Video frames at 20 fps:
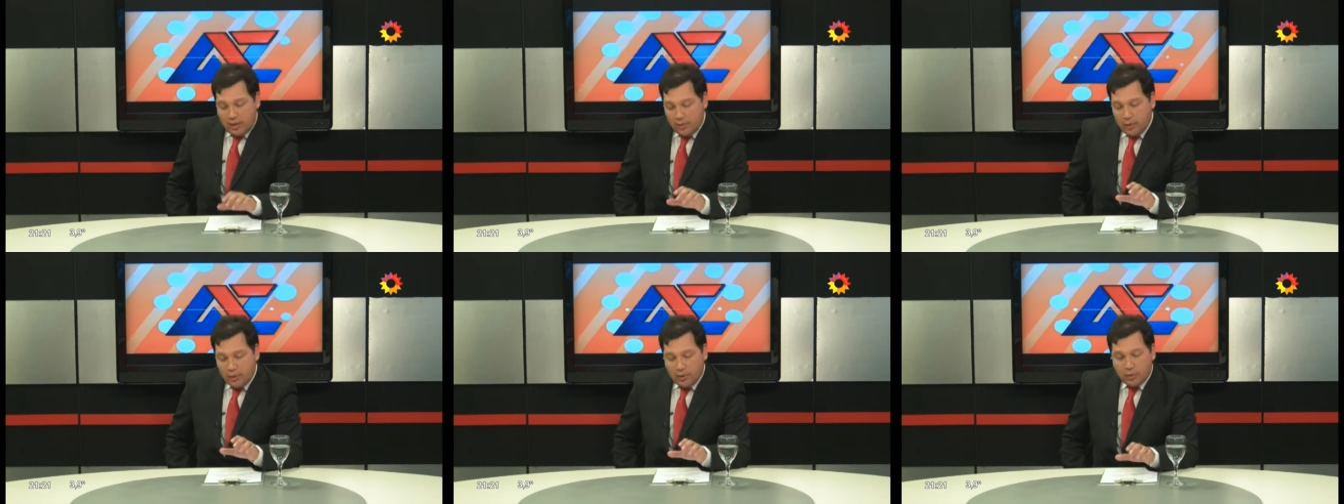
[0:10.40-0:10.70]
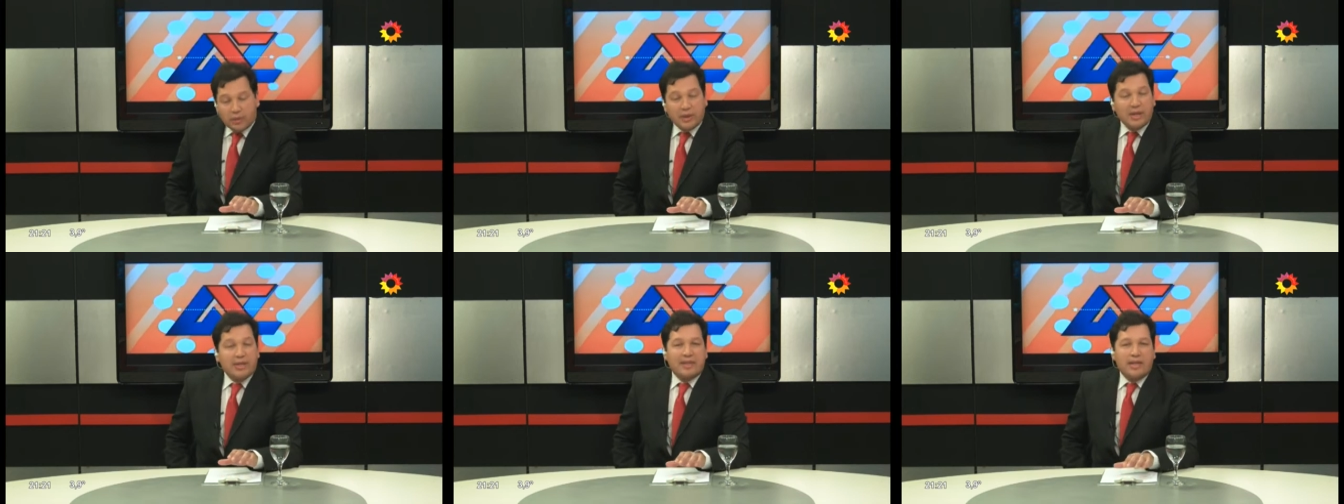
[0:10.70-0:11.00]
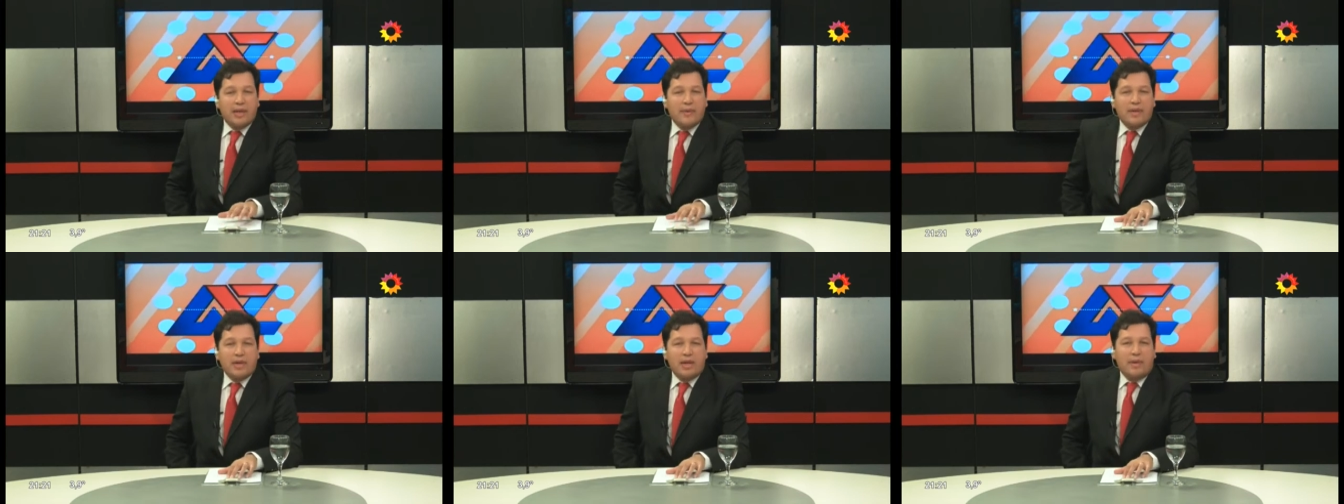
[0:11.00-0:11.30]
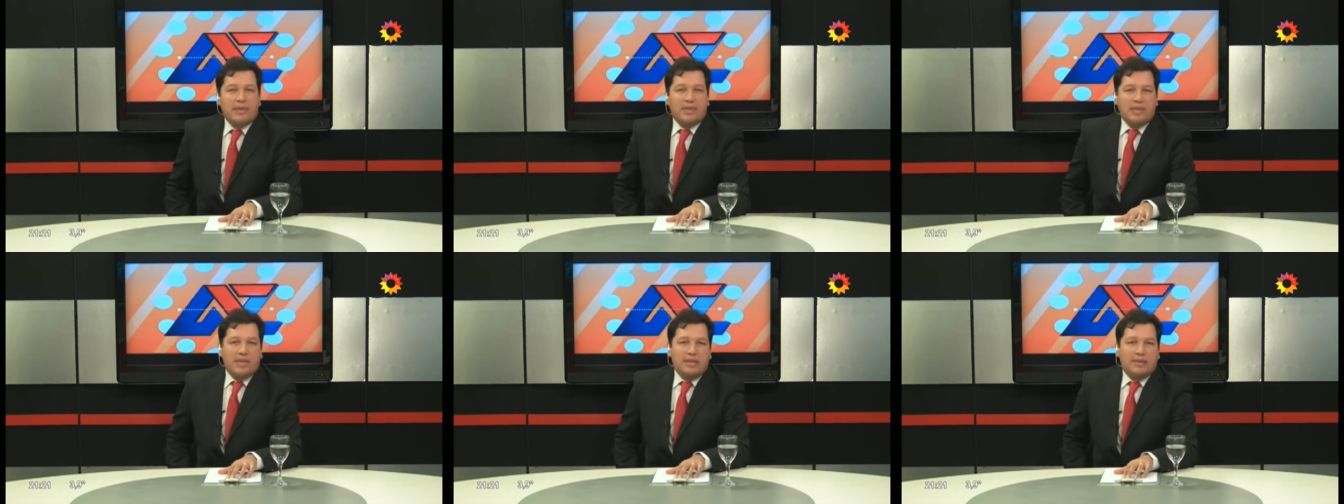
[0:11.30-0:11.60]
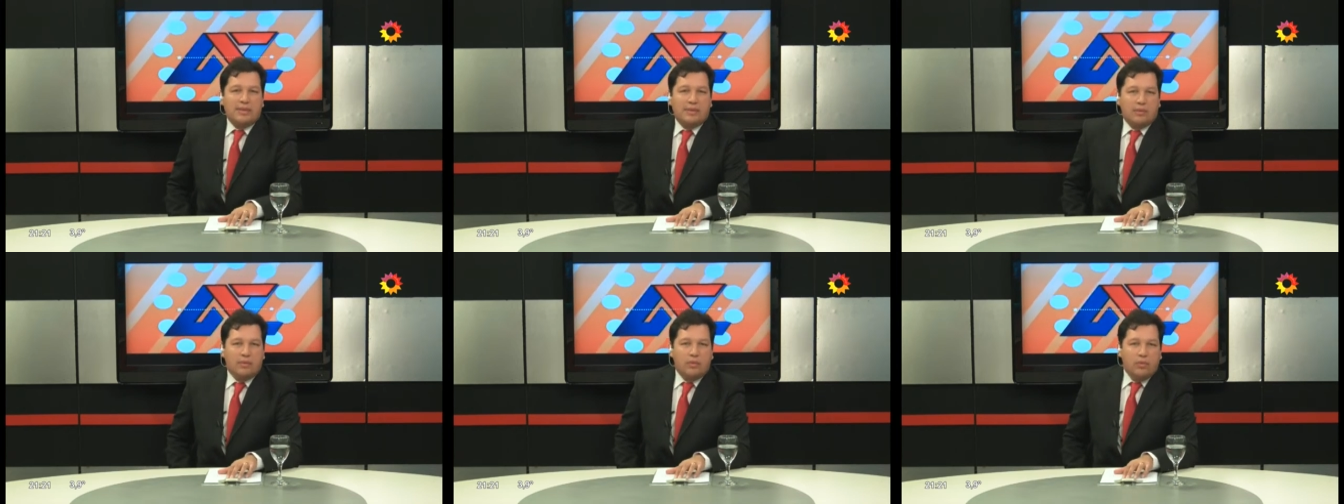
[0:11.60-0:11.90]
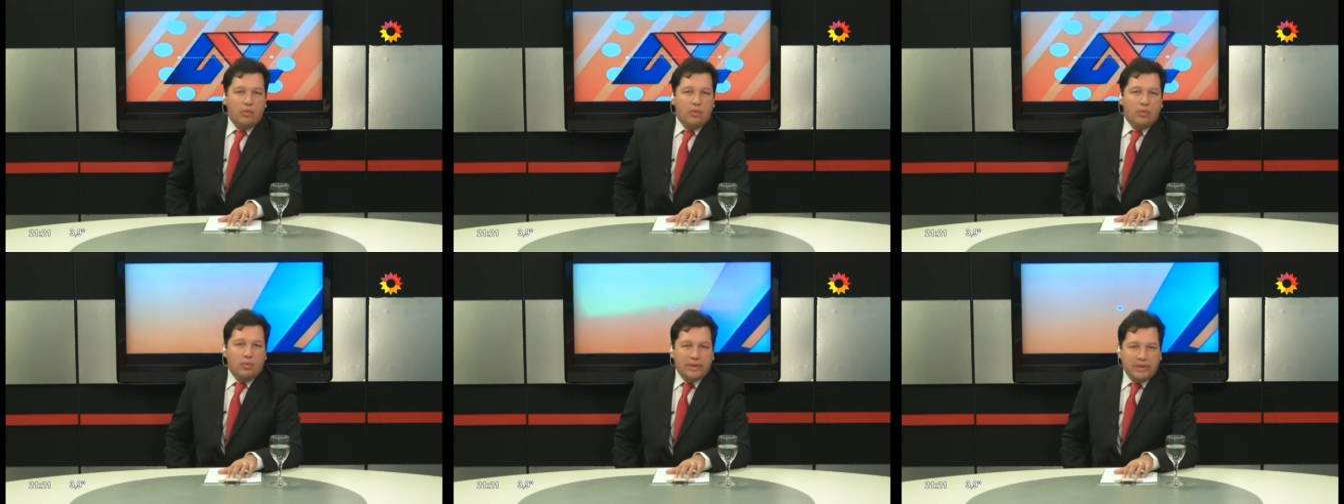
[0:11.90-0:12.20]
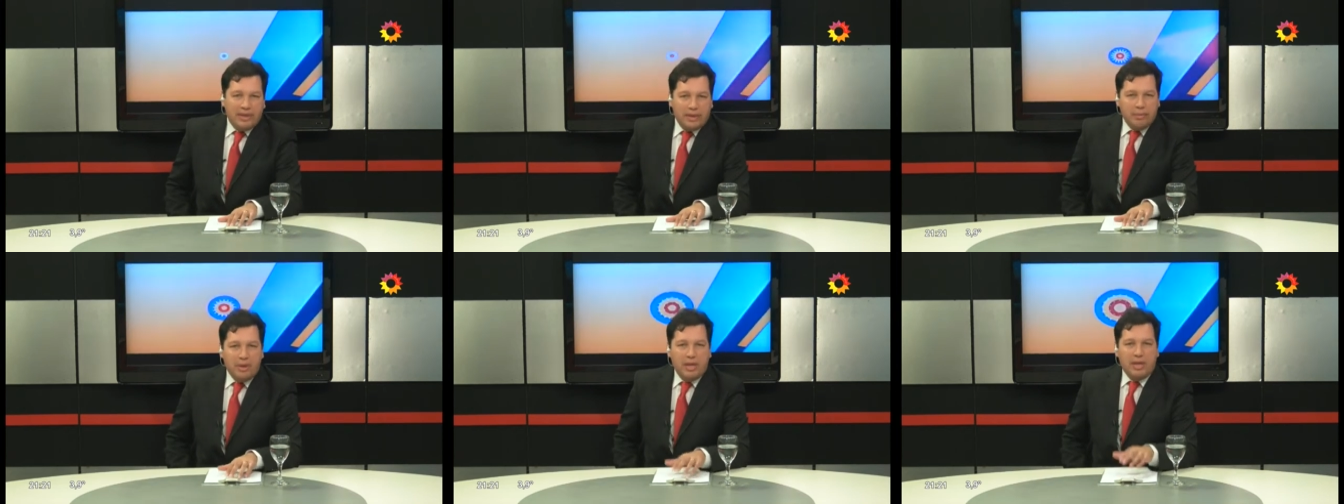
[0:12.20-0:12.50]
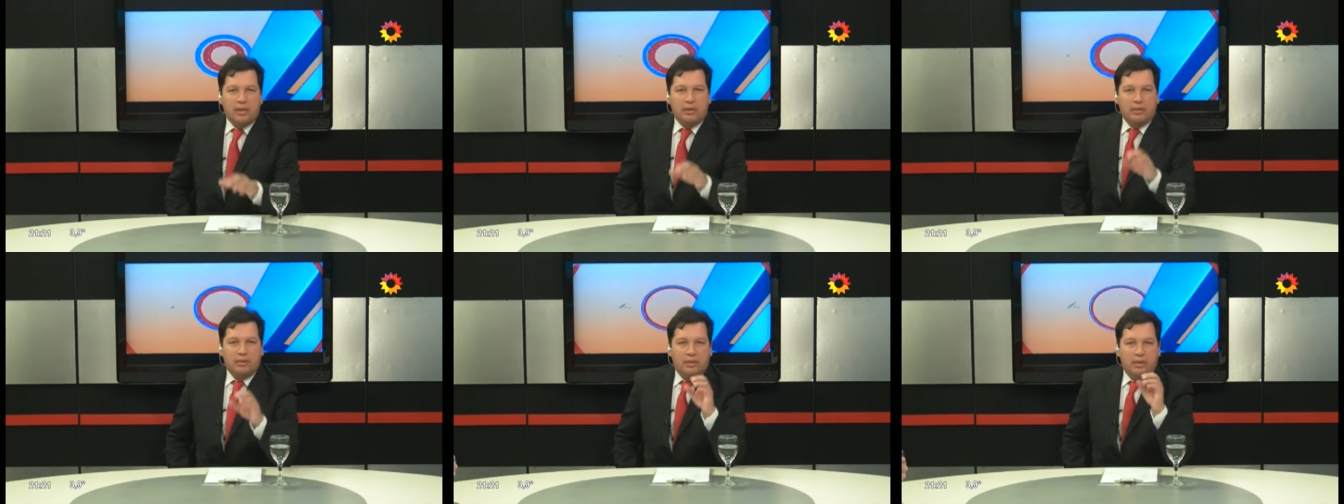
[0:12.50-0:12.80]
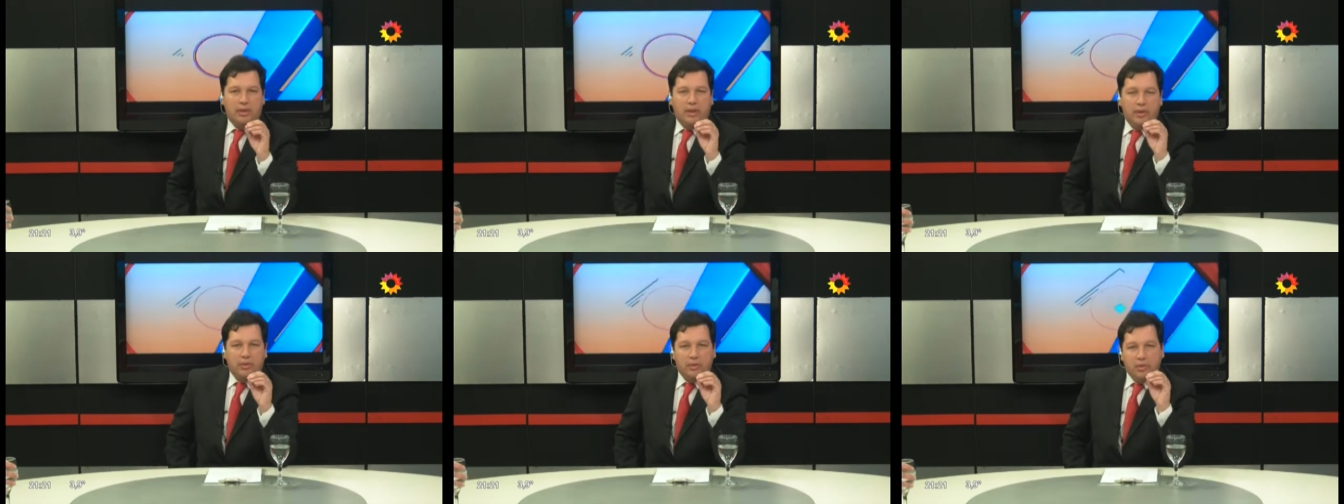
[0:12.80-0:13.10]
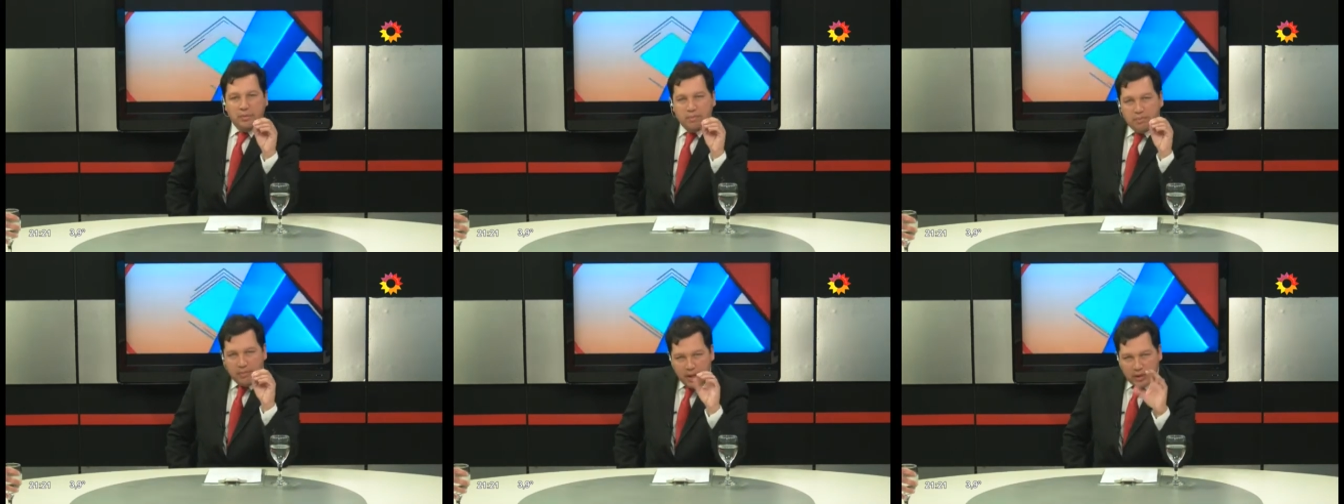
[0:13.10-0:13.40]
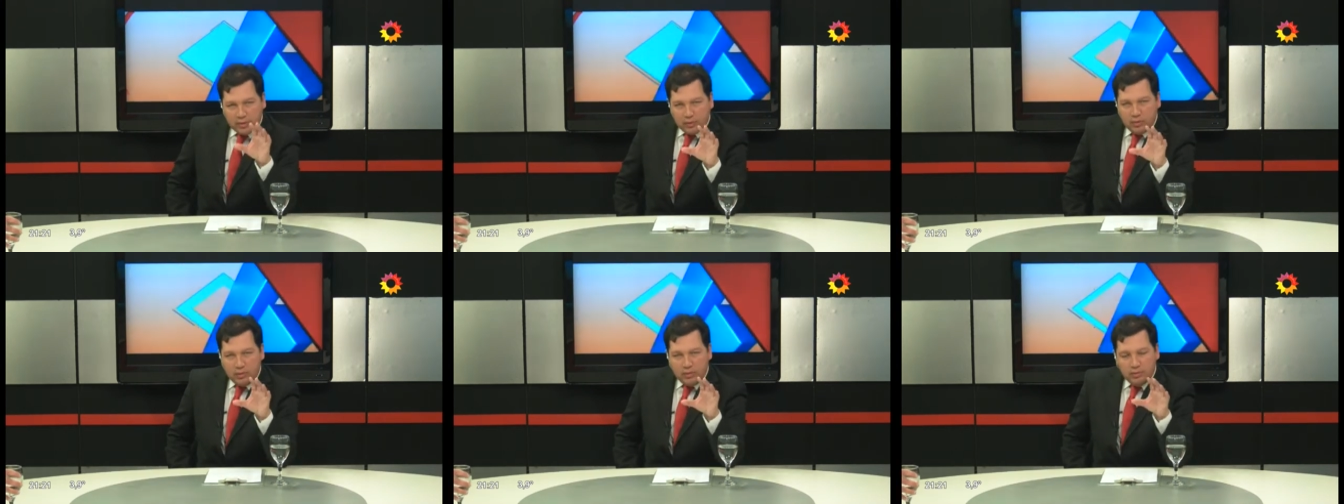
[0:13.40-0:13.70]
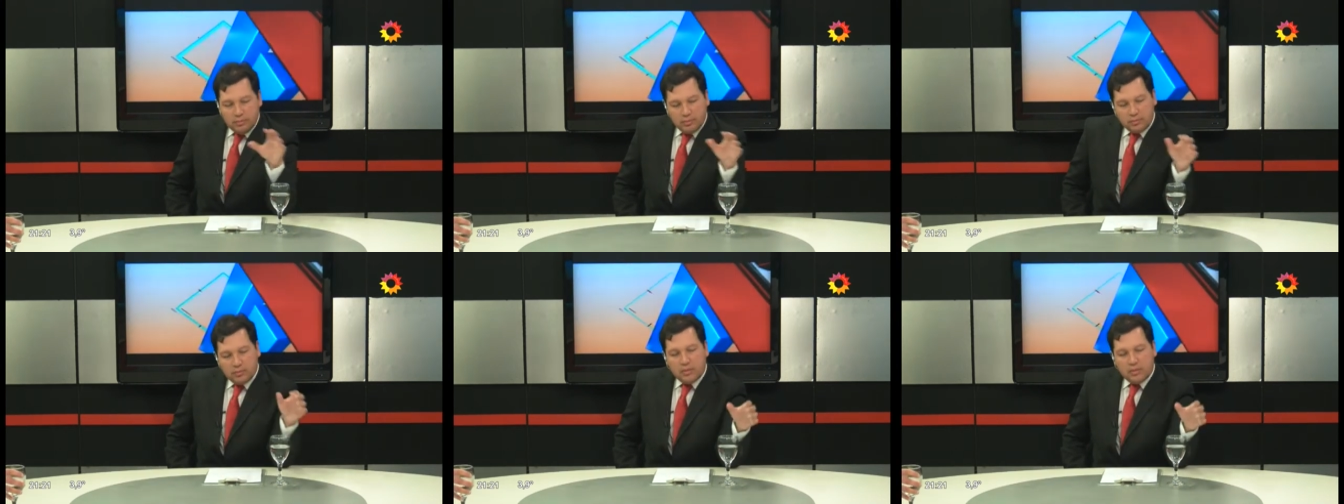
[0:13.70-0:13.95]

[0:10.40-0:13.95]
Bueno, ustedes saben que a veces un tema tiene un impacto